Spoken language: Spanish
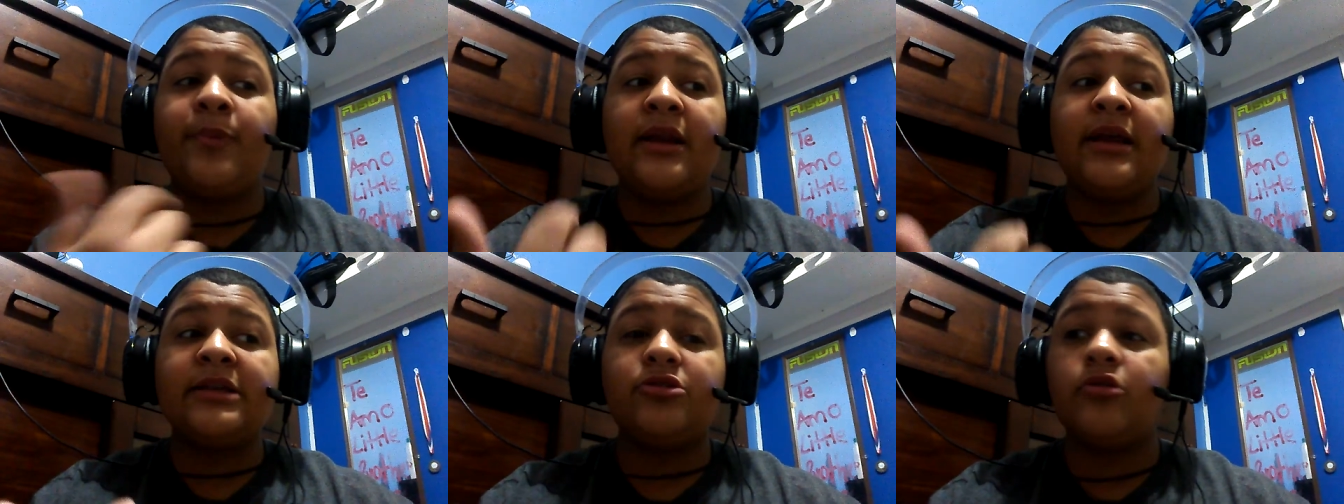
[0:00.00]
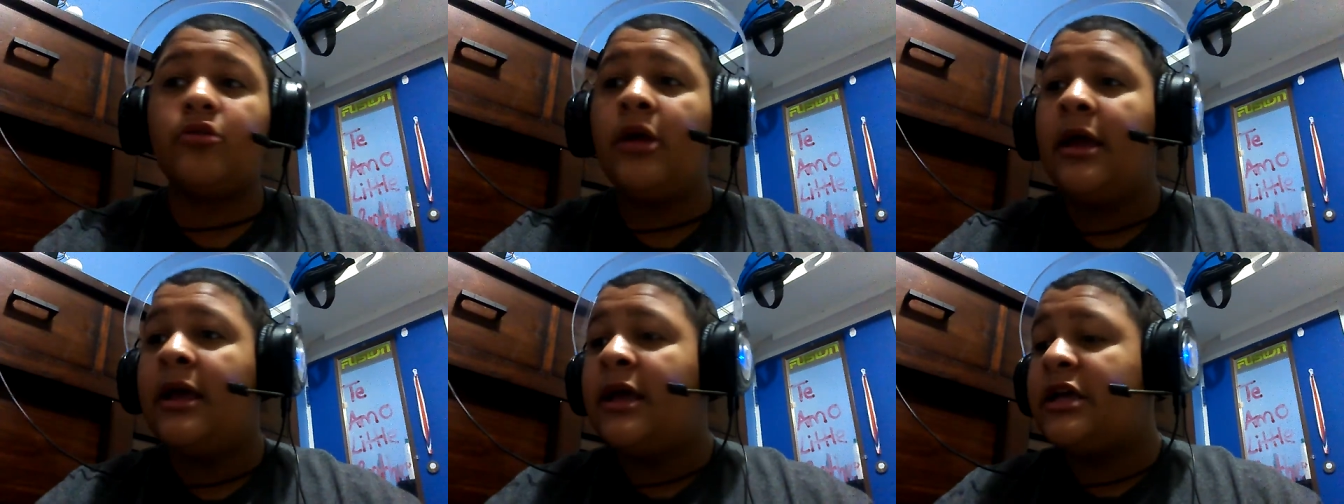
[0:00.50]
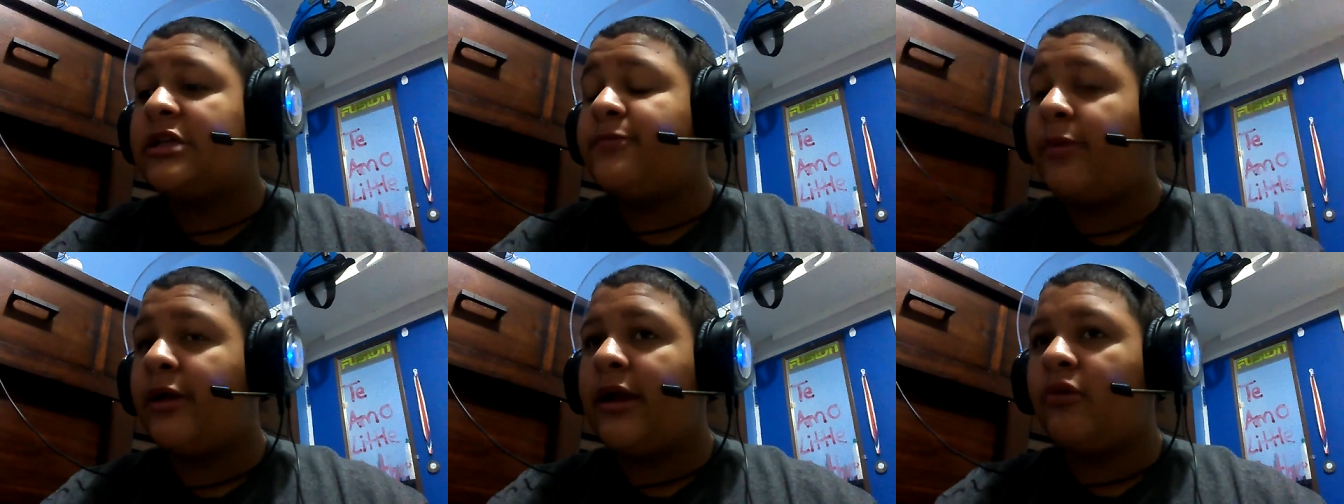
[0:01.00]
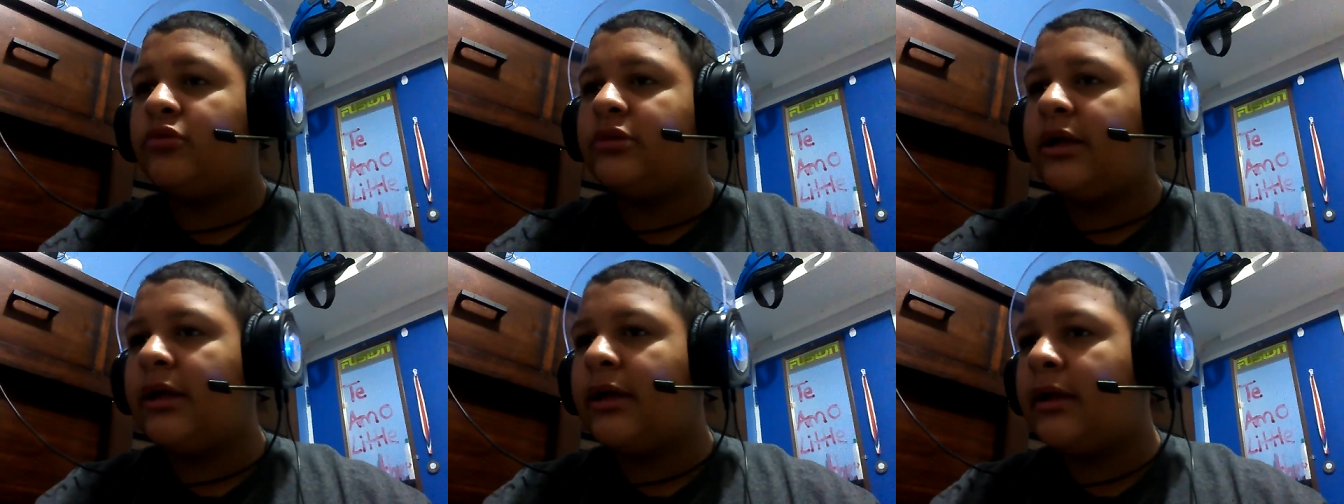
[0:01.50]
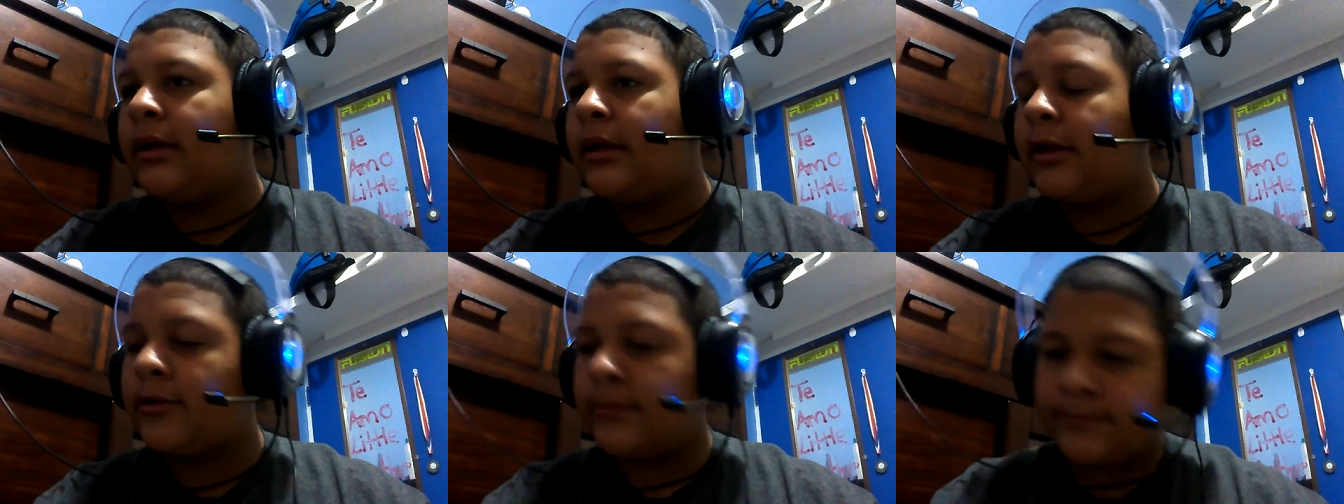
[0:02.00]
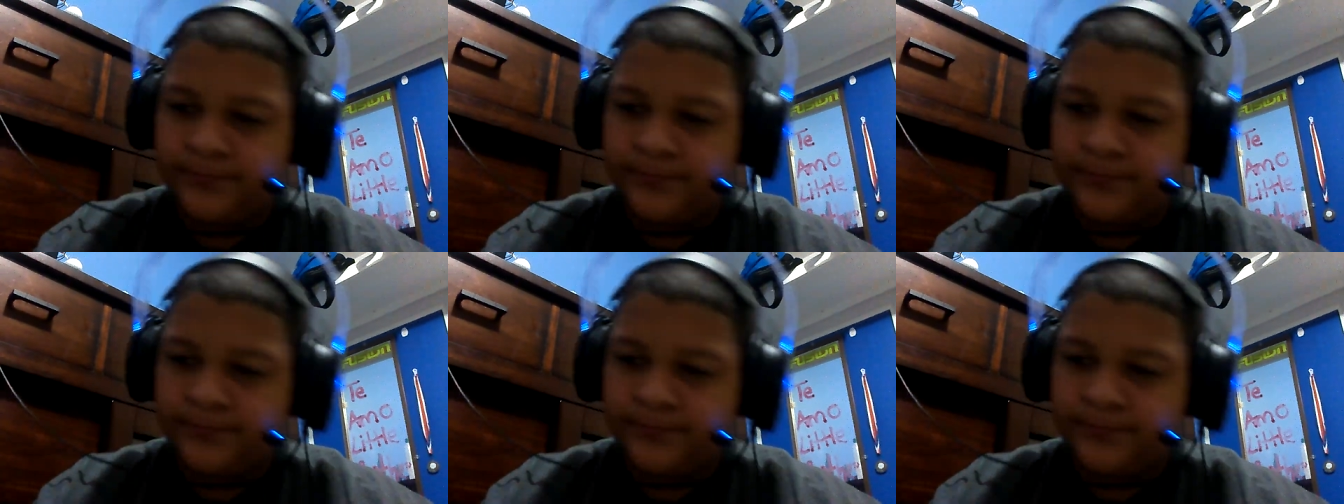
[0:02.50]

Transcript: es para esto, es para una